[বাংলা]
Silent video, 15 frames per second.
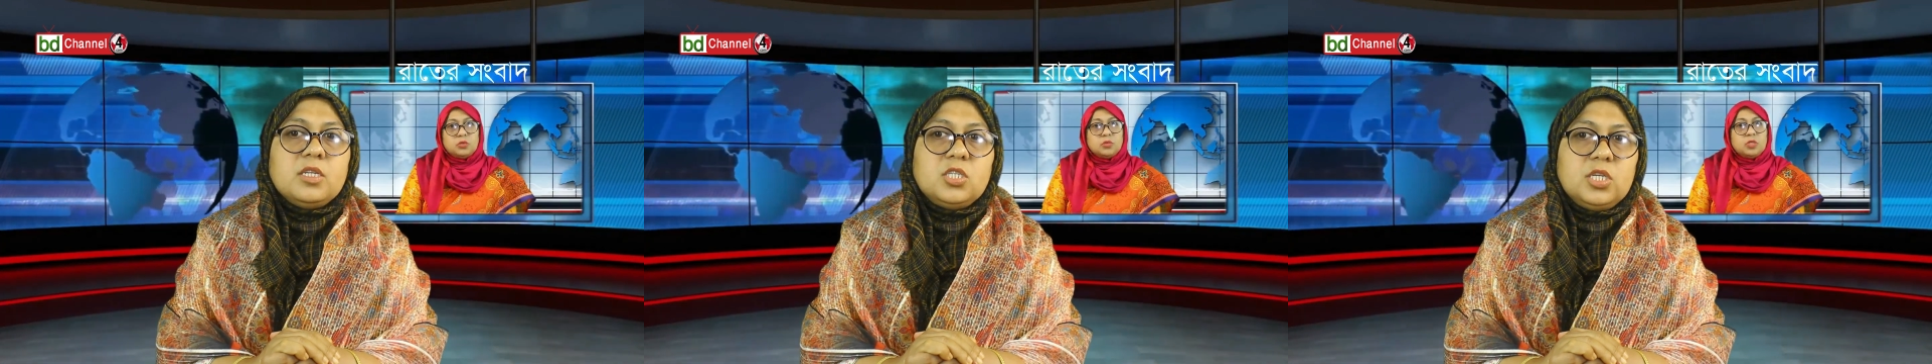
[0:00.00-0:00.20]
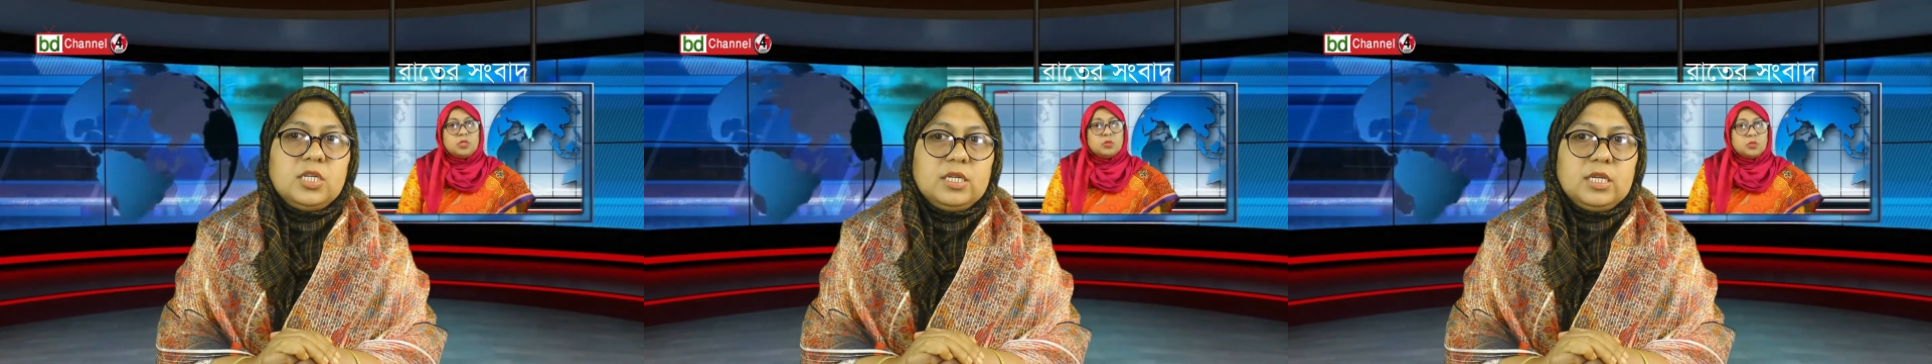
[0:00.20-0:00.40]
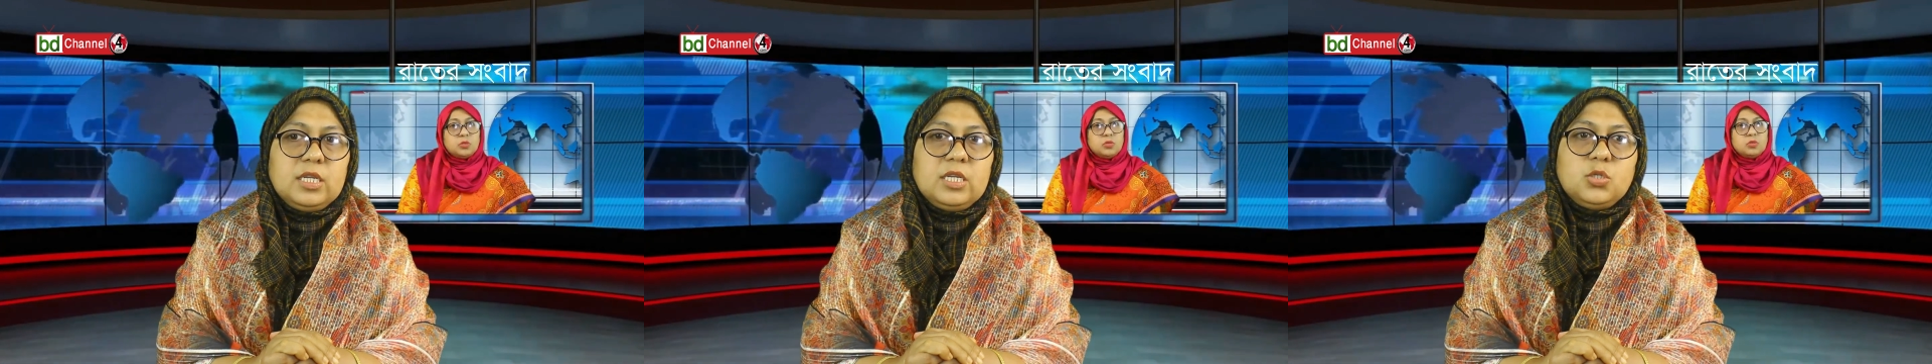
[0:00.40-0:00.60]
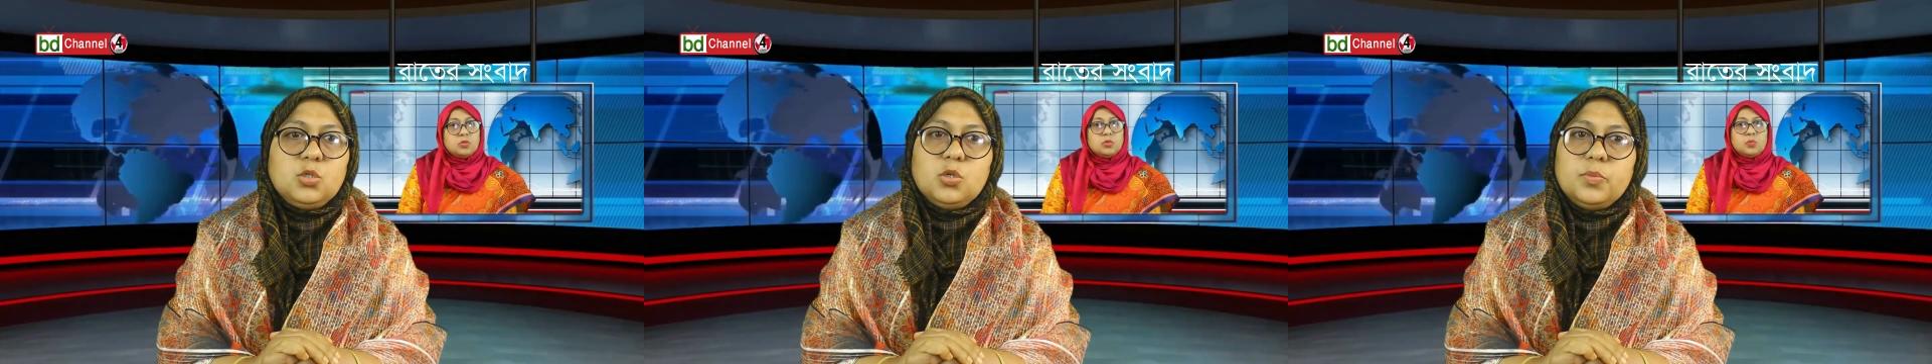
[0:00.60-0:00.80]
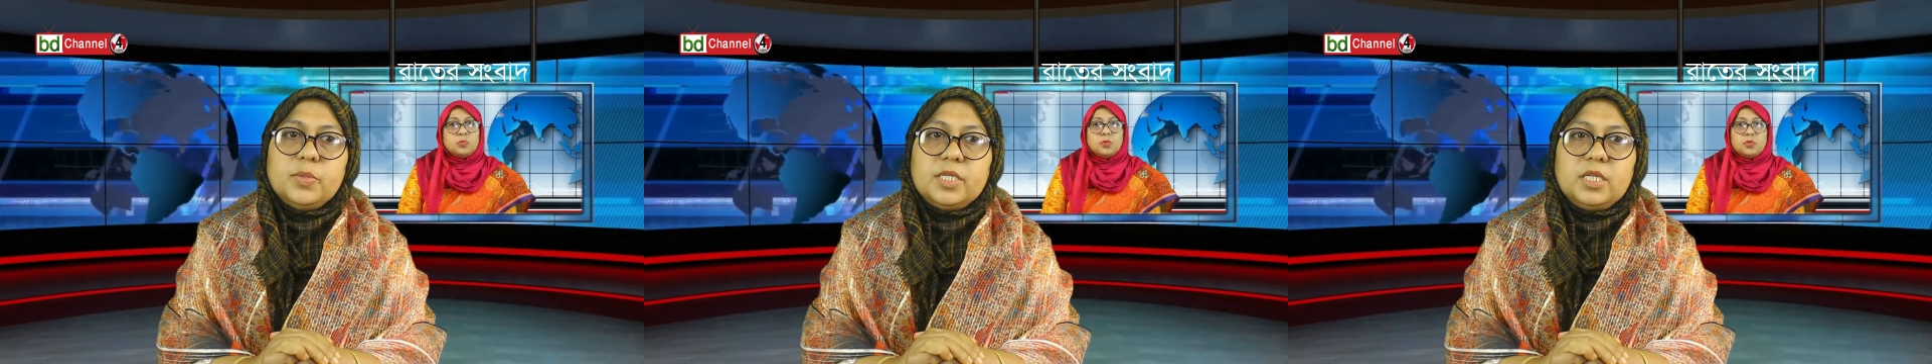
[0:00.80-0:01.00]
শিগগিরই
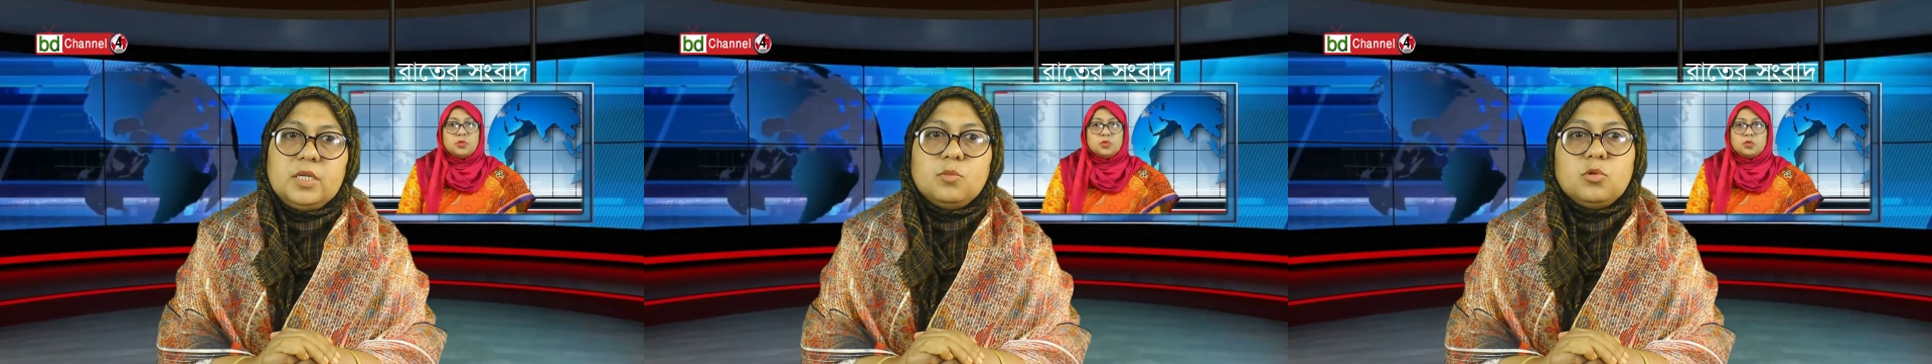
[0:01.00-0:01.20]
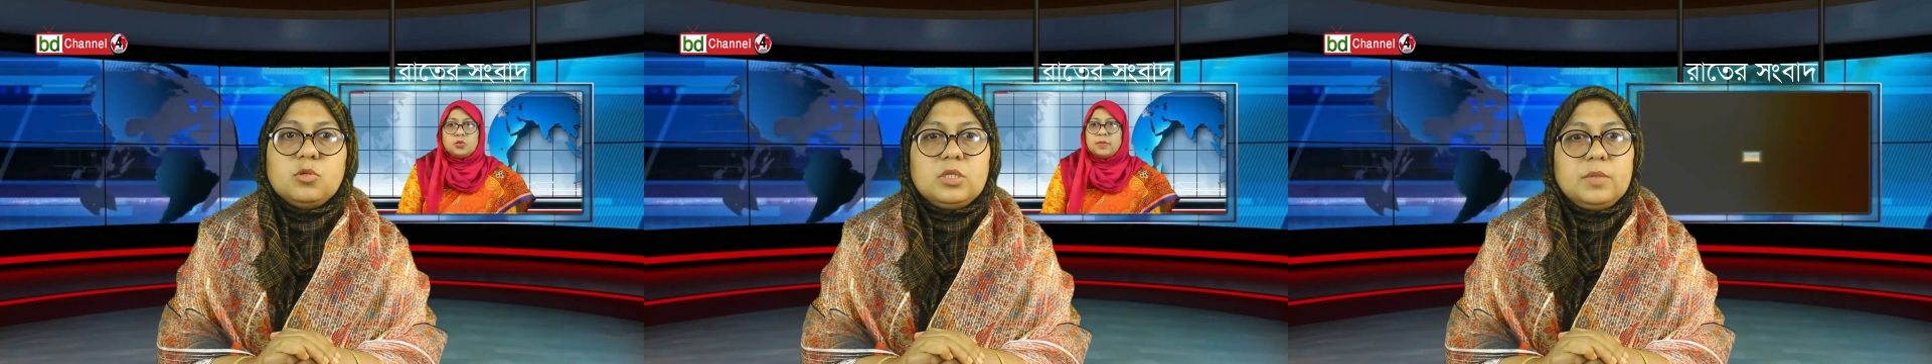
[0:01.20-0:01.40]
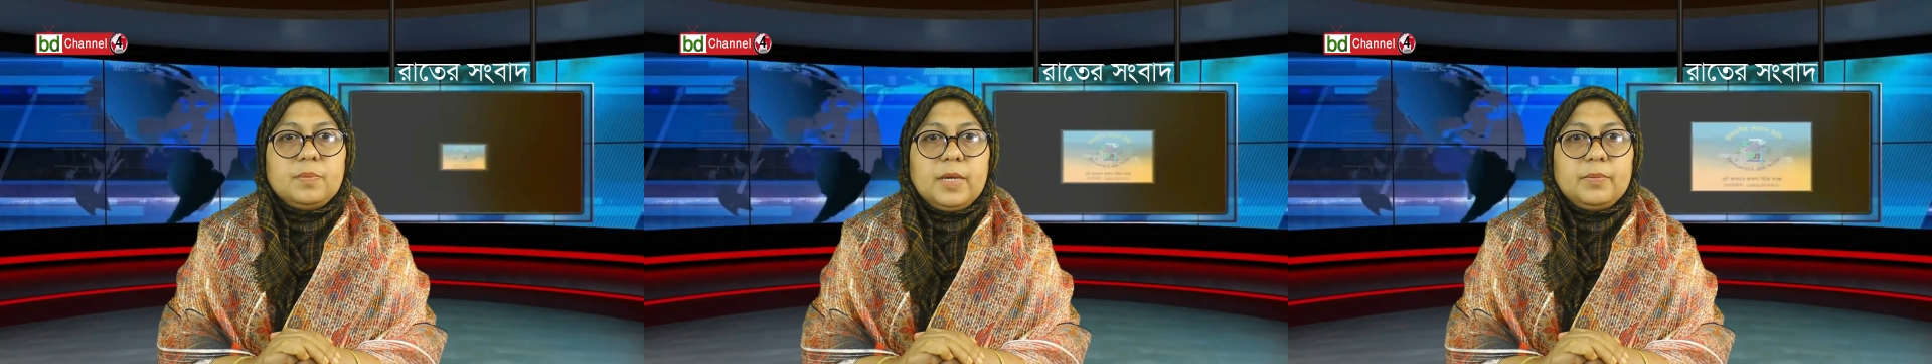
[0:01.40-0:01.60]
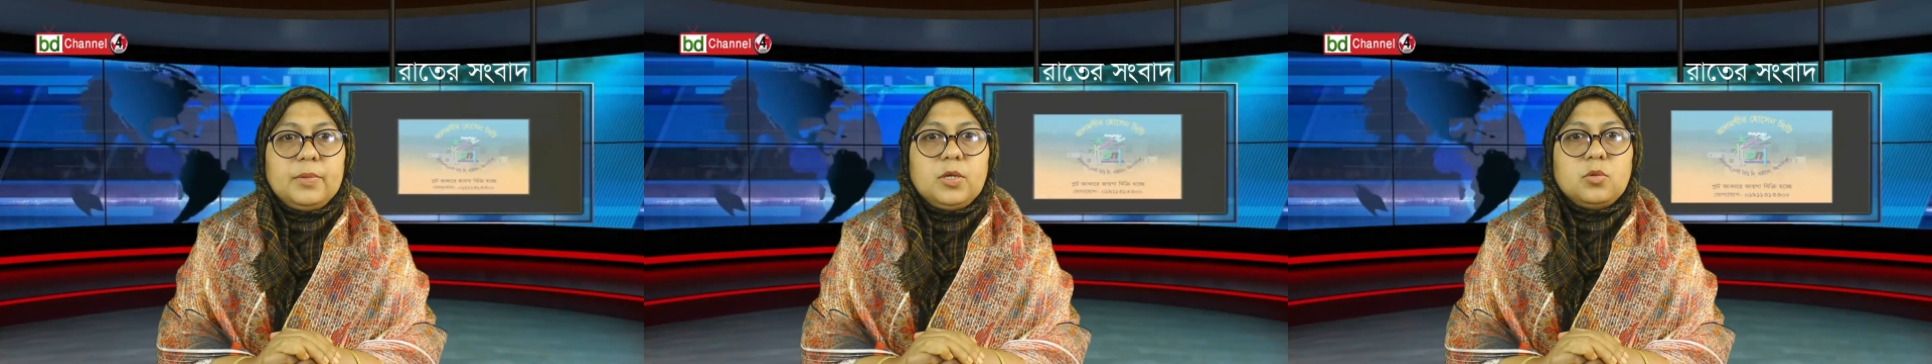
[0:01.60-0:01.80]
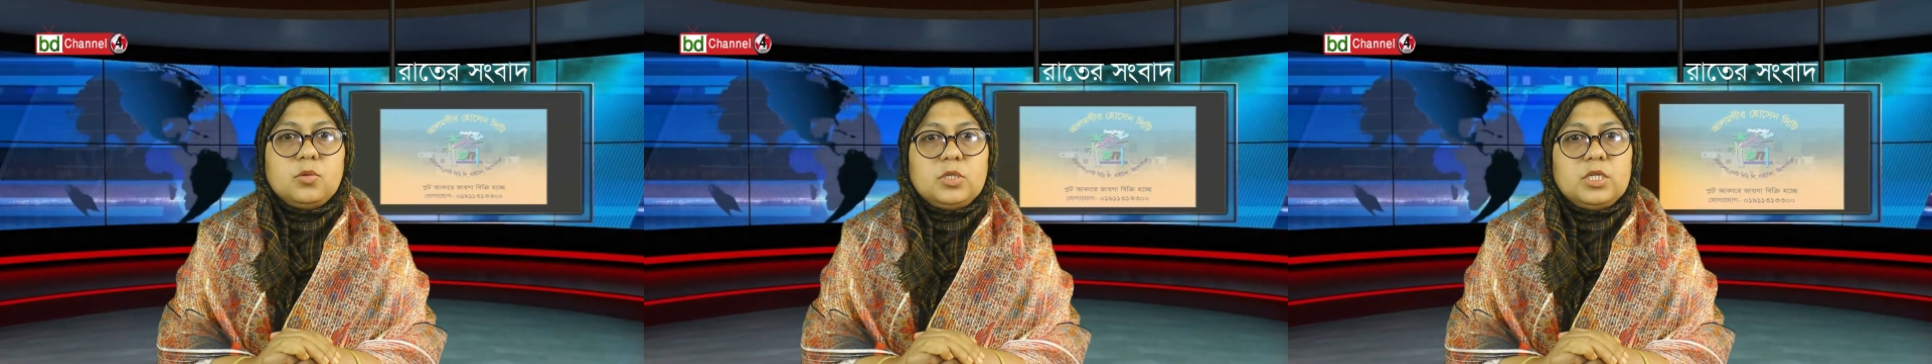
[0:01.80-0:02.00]
ছবিটি মুক্তি
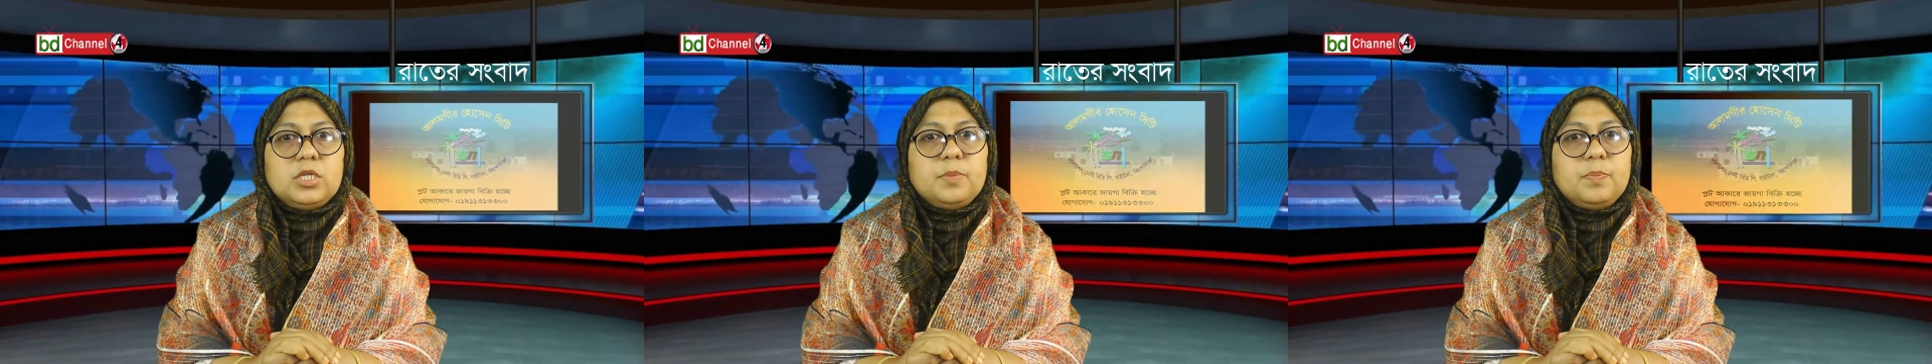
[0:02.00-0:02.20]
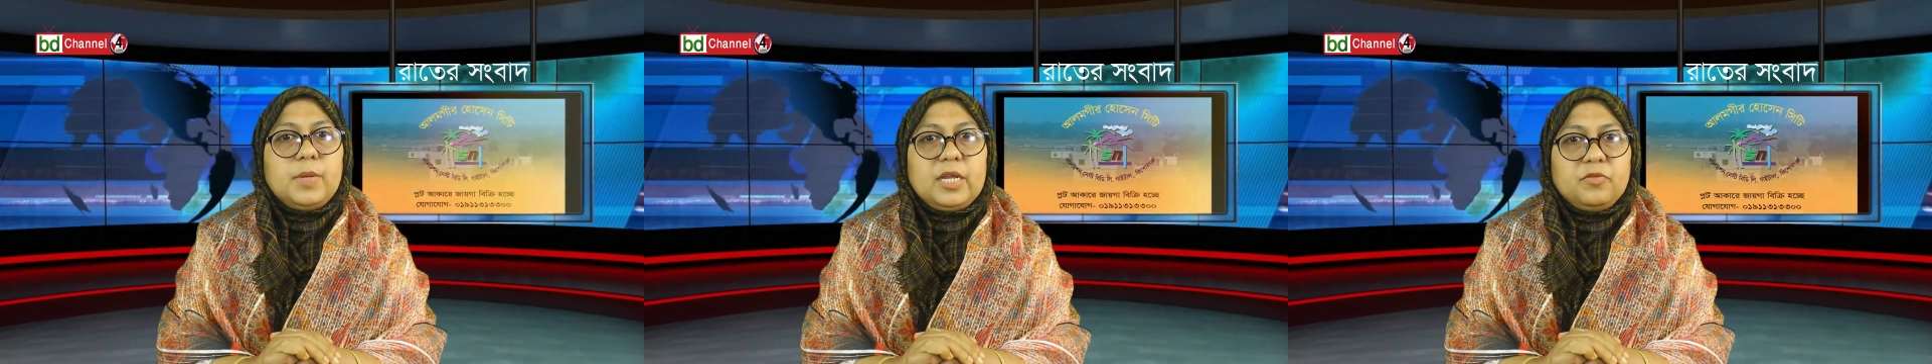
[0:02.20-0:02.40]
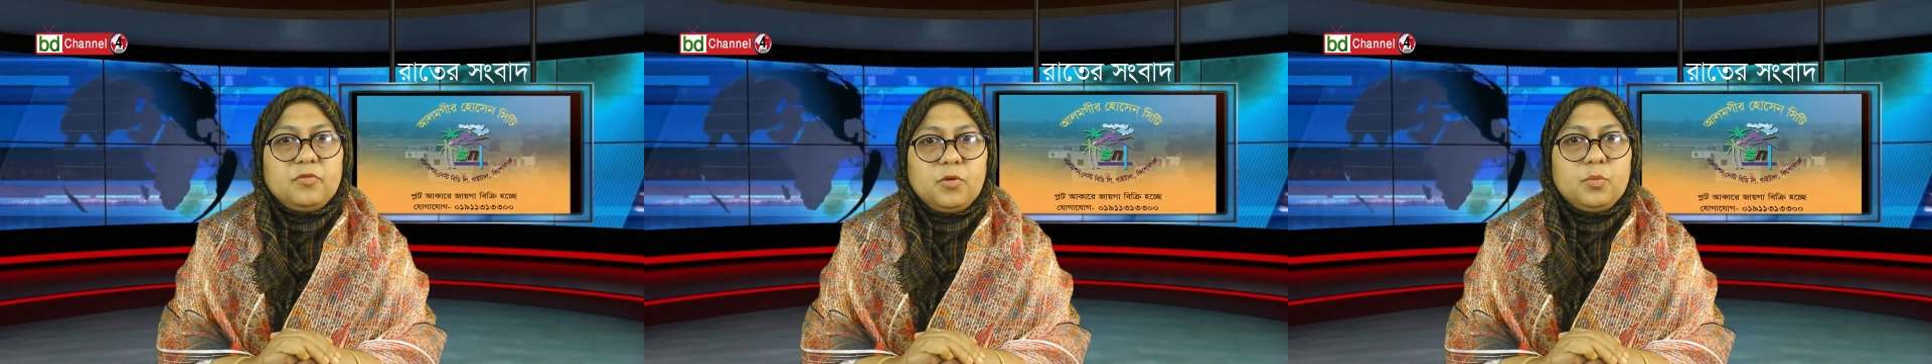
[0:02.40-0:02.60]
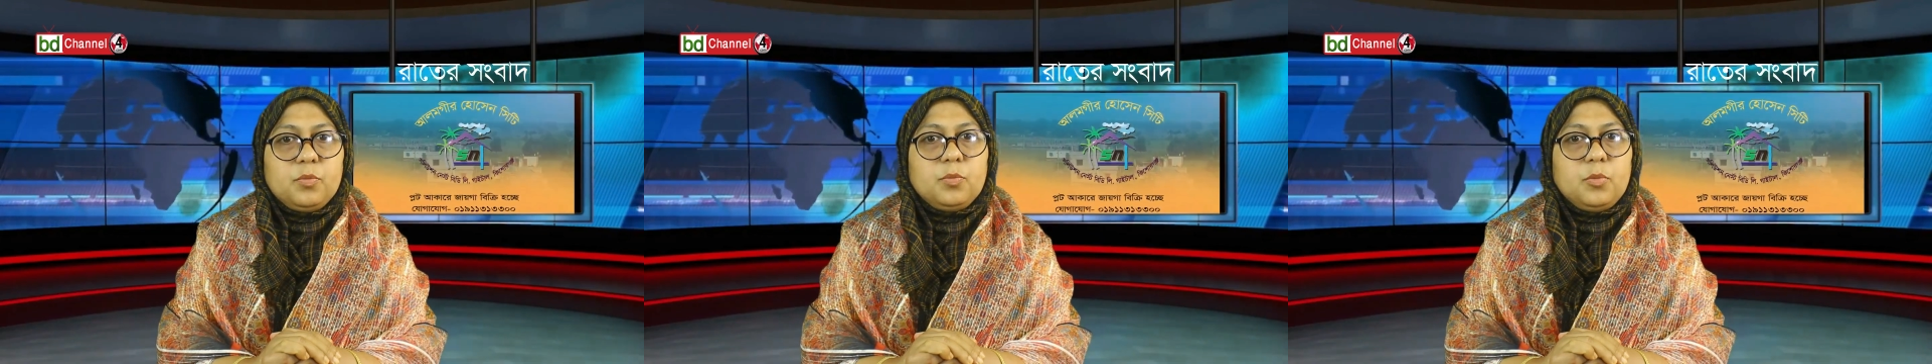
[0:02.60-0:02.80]
পাবে ওটিটি প্ল্যাটফর্ম